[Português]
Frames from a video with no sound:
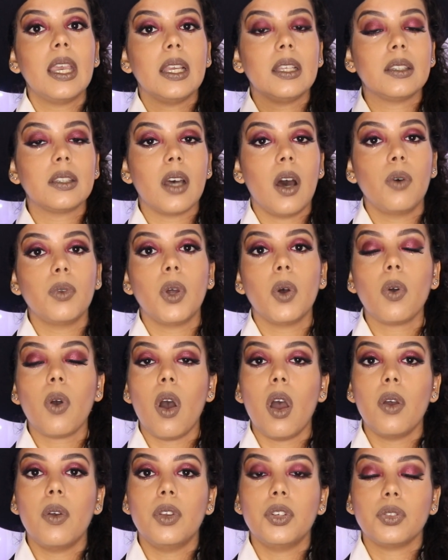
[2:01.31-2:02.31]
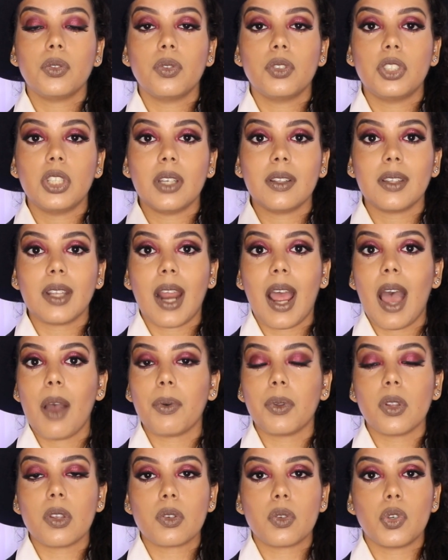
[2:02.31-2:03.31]
Então não corre risco de entrar
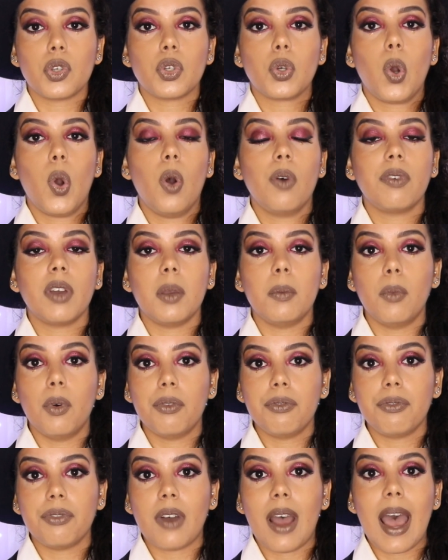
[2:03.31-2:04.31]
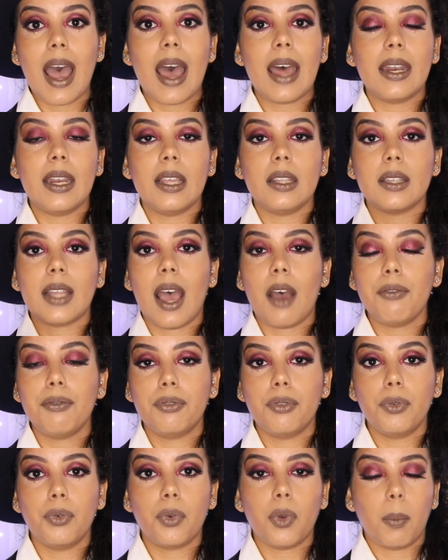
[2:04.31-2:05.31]
água na sua escova e mofar, nem dar
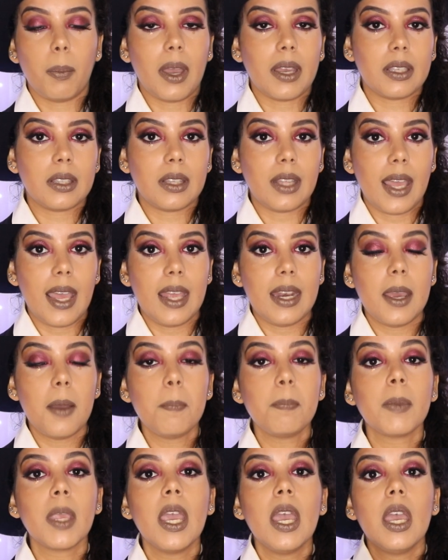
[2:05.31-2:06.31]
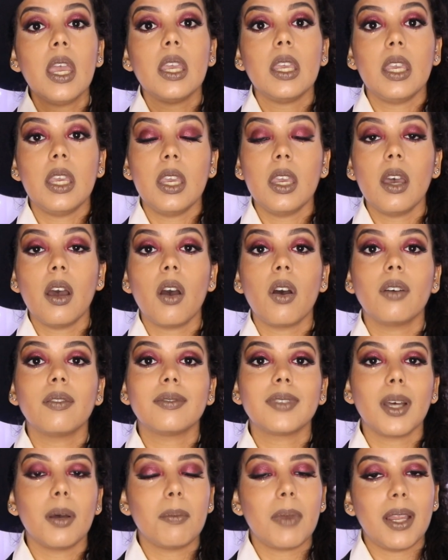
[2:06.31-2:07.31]
fungo e bactéria. E
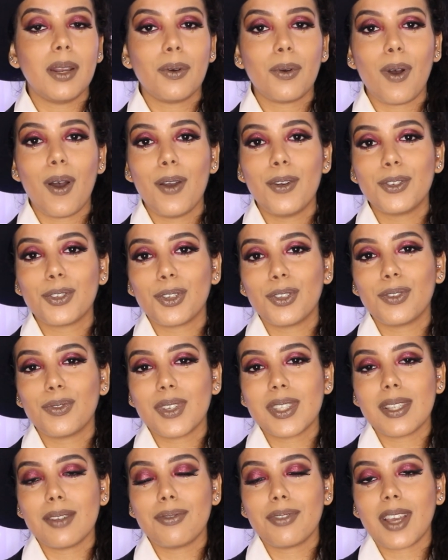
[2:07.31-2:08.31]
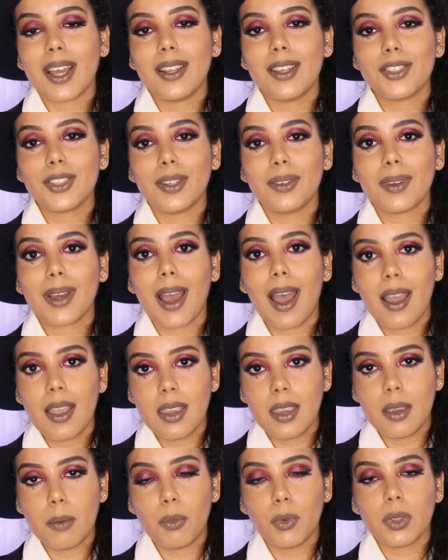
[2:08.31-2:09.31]
também não corre o risco de você ficar deixando cair.